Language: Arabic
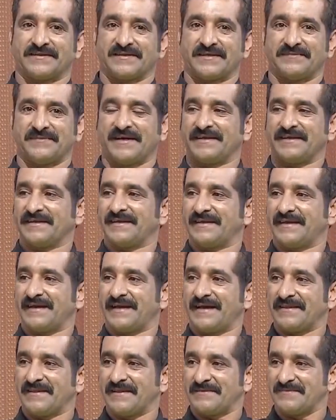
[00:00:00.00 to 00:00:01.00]
طبعا
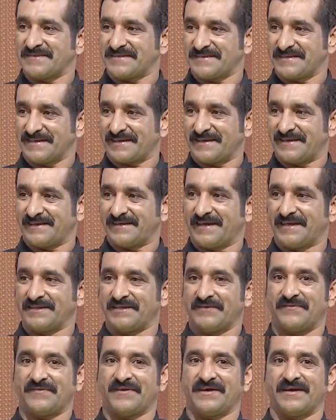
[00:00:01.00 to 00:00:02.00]
هذه المسيرة
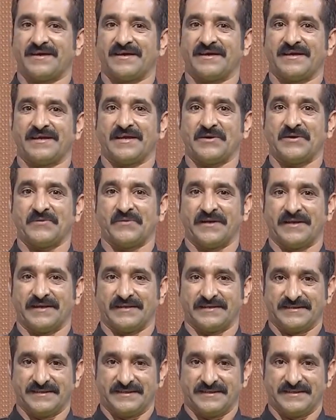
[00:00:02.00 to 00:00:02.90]
هدفها الأول